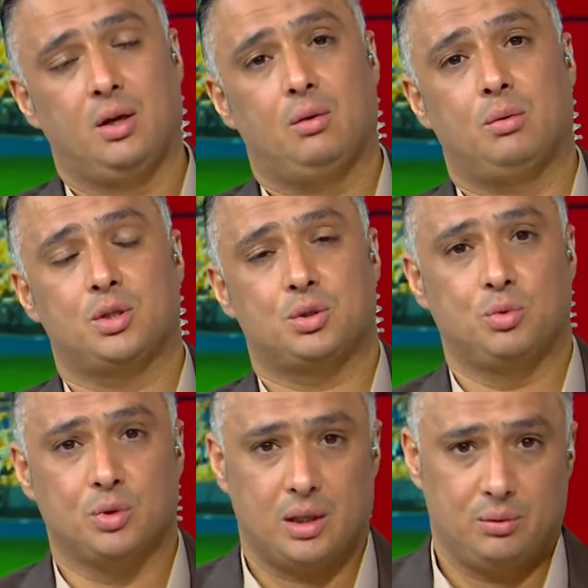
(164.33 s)

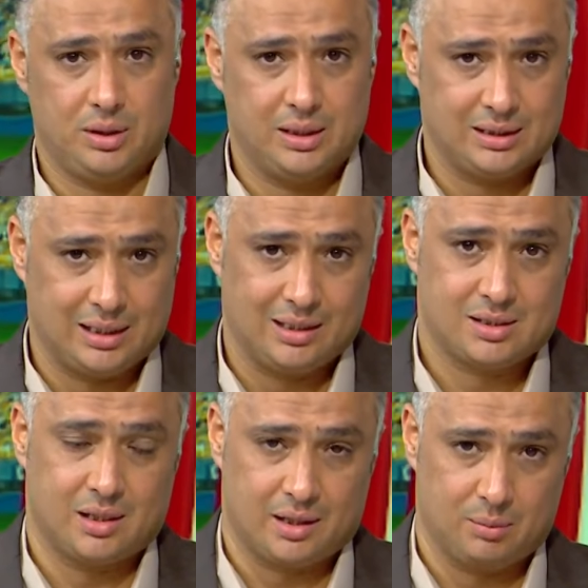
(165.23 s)
وجمهور الوحدات على
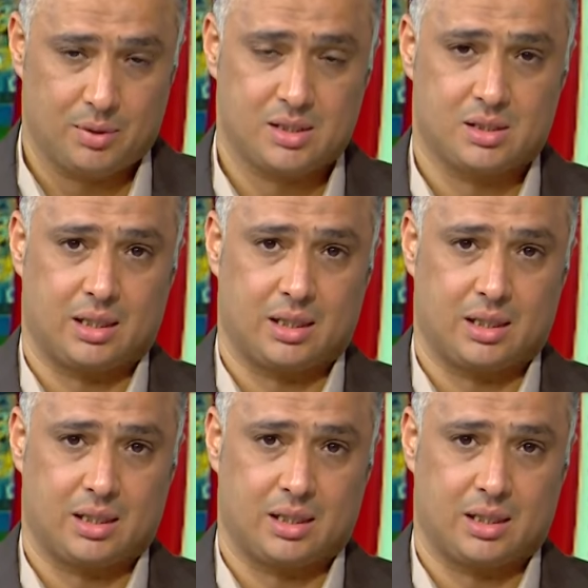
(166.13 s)
يسار المنصة